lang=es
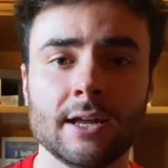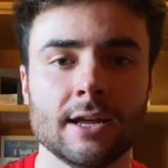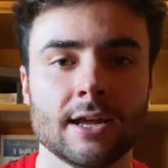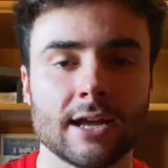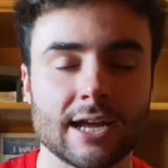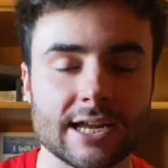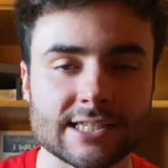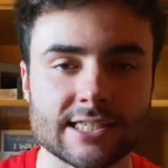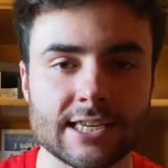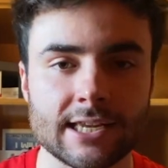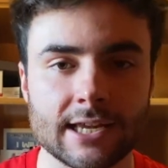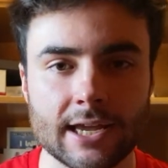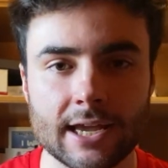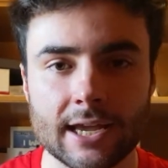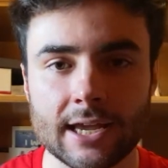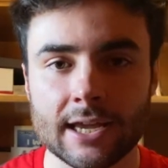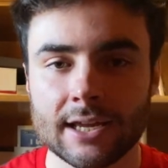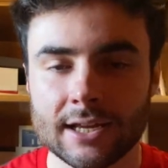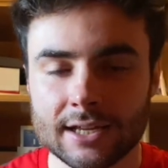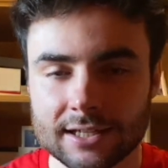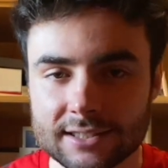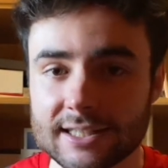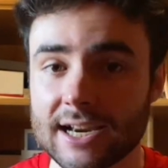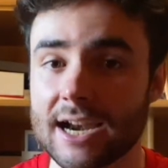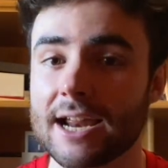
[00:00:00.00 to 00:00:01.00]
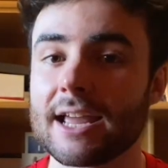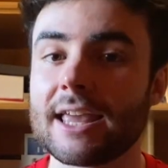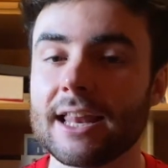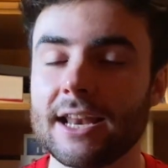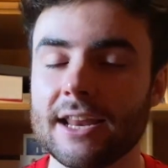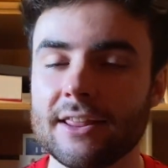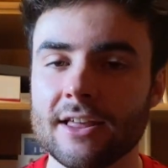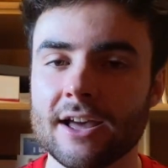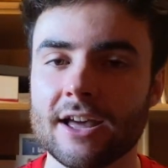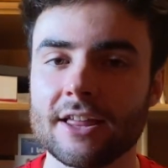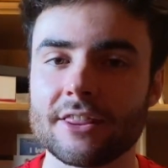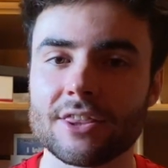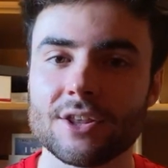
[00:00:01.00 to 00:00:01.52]
Así que,
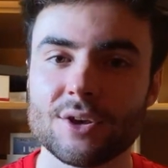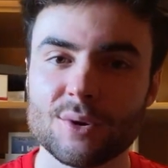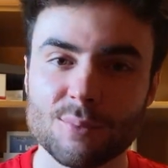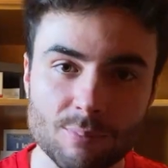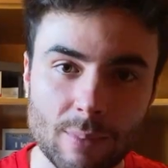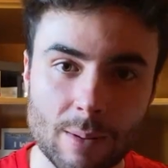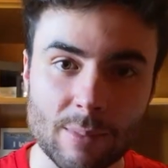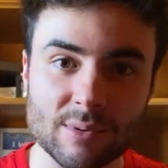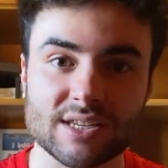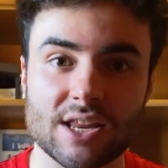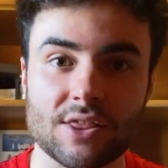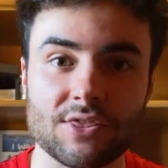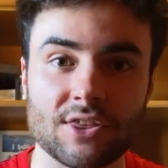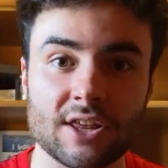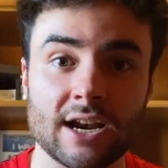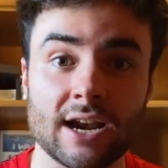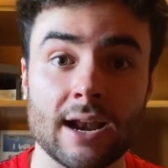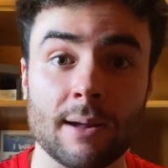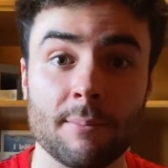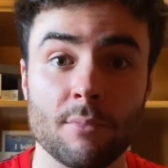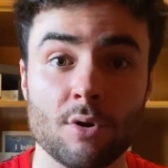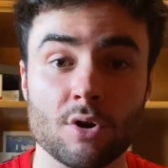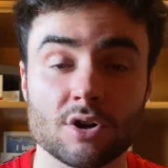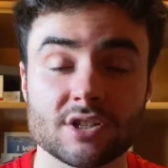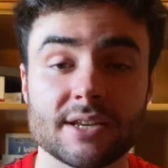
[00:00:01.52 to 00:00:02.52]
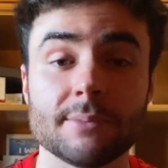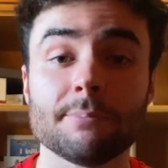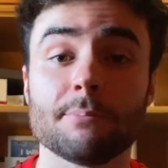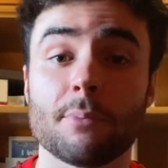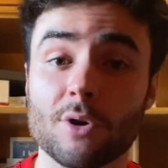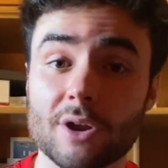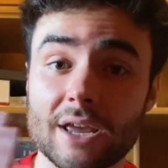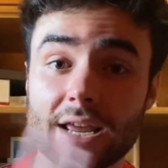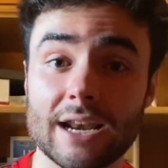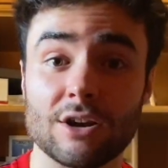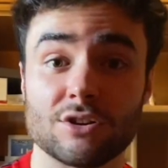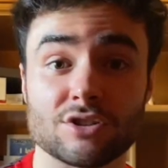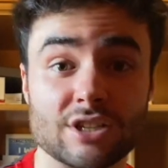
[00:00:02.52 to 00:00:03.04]
tranquilidad, vamos a hacer el unboxing
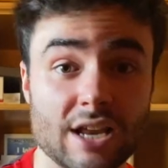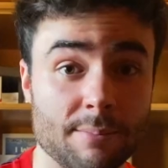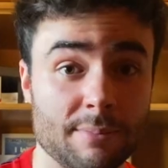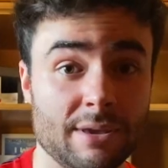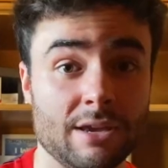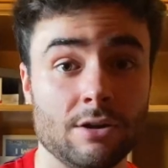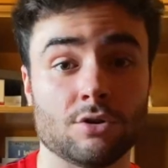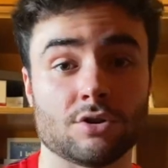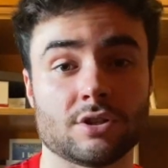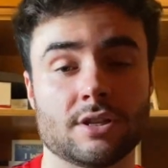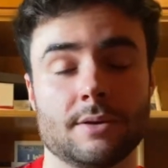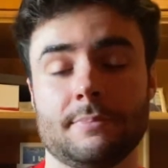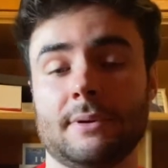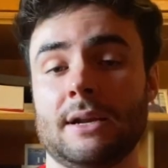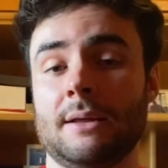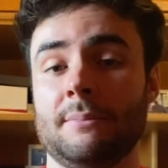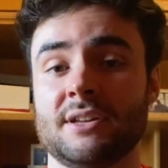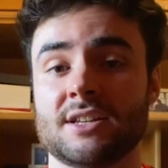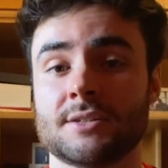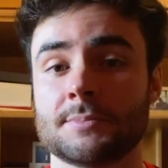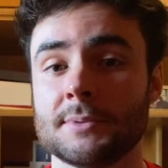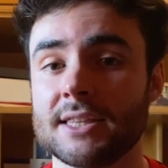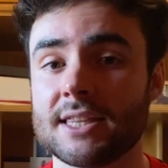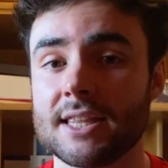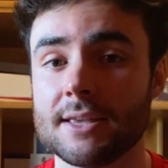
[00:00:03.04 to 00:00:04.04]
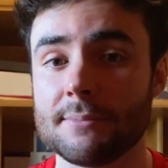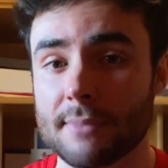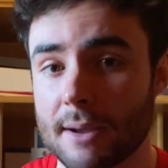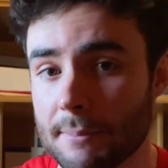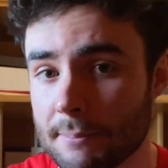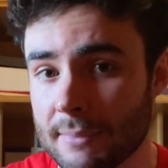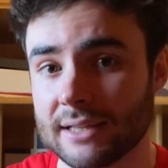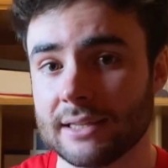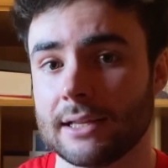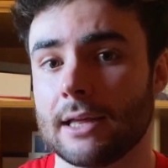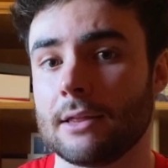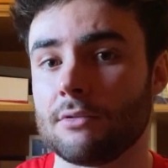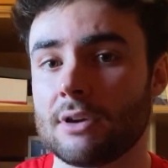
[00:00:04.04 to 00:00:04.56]
porque los amigos de PrimeXBT me han
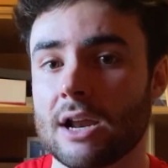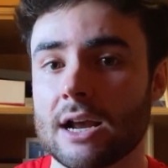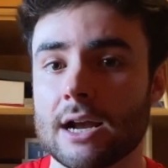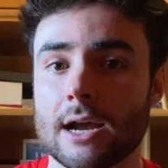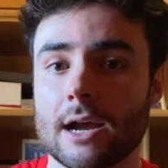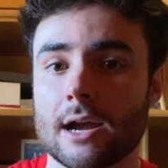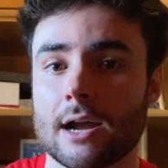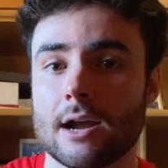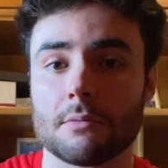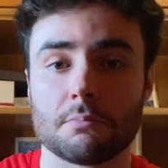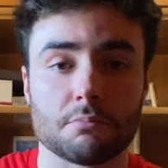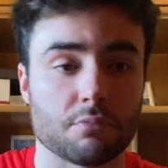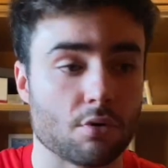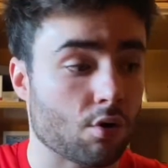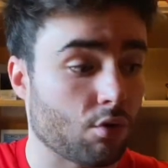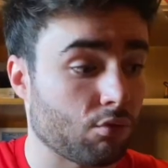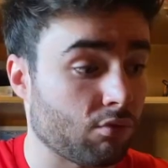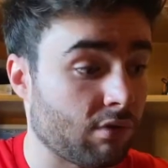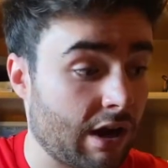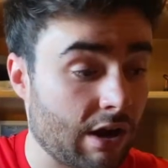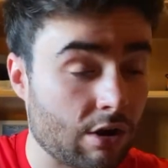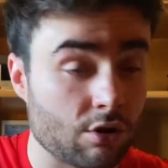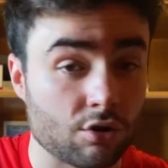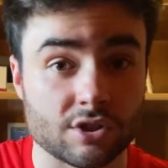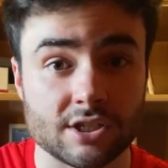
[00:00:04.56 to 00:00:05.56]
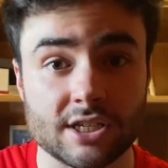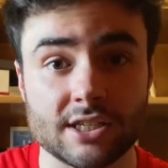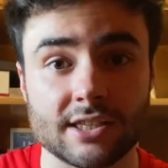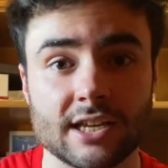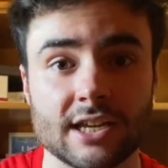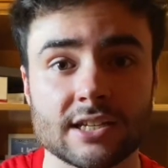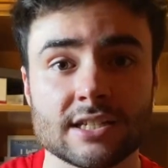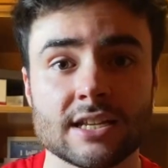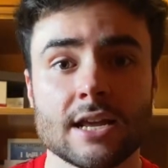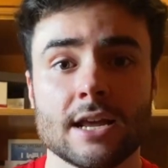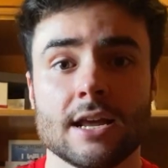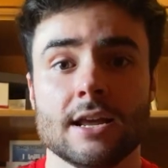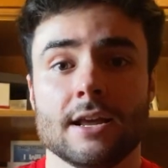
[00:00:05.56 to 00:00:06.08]
mandado una caja pues, con unas cositas,
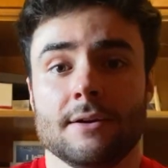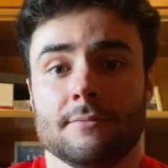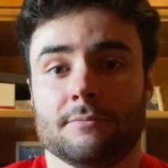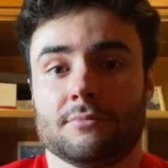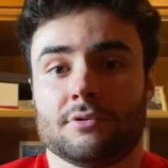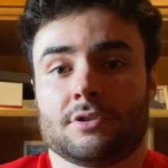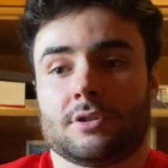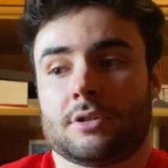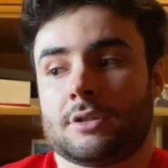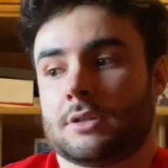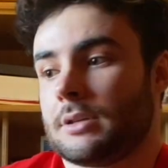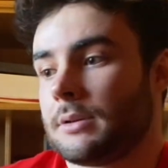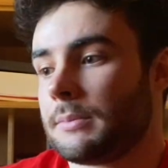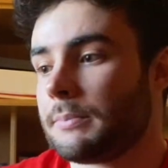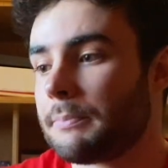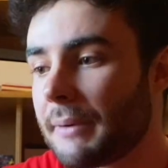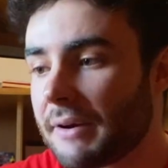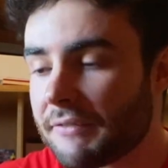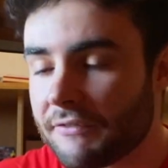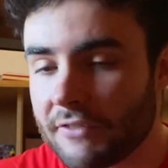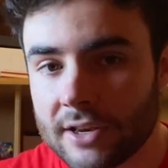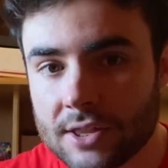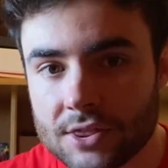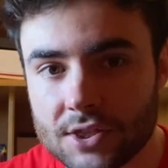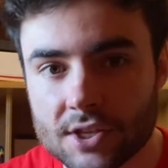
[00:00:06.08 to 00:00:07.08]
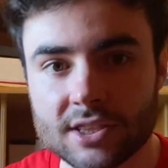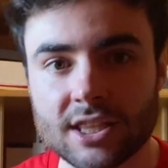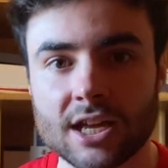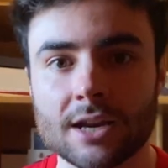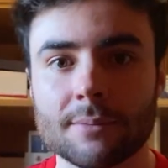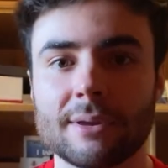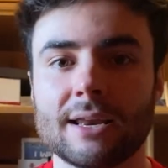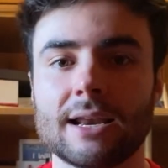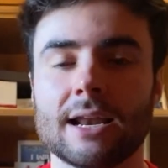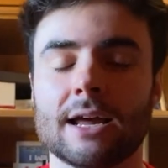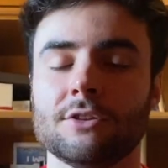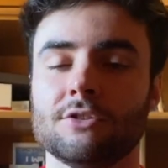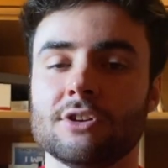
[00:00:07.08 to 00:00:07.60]
pues, felicitarme
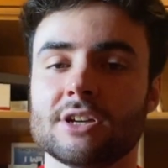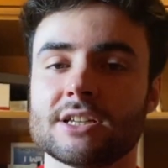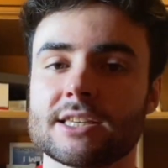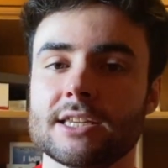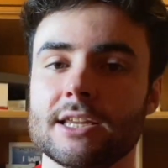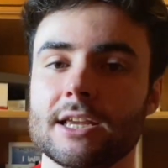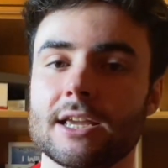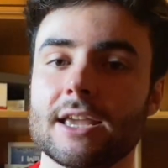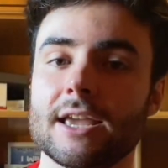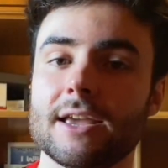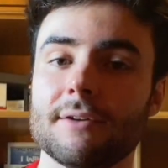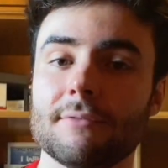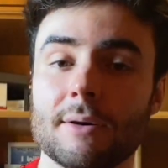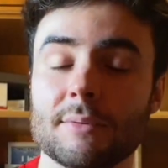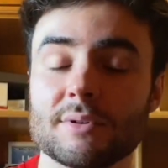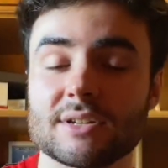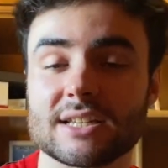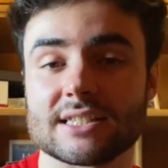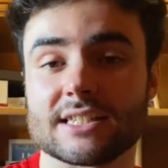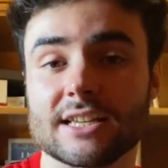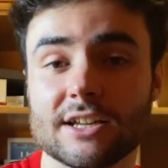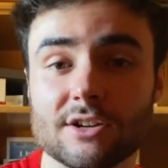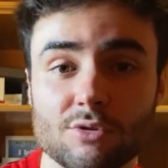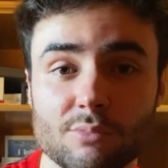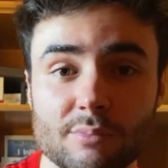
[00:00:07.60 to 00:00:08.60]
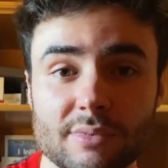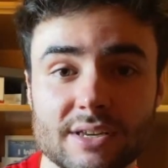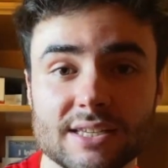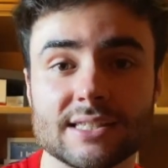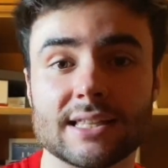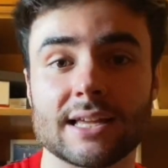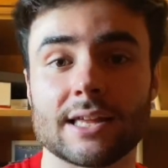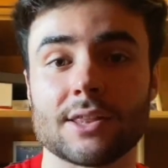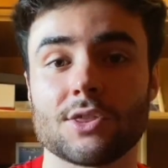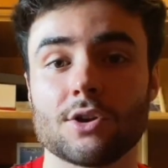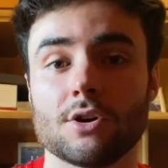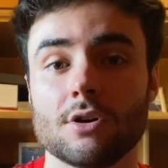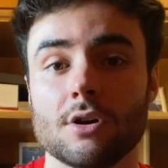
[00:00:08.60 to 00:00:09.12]
el año. Así que vamos a echarle un
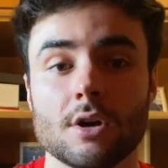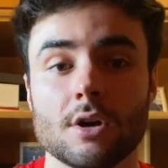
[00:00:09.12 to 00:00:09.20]
vistazo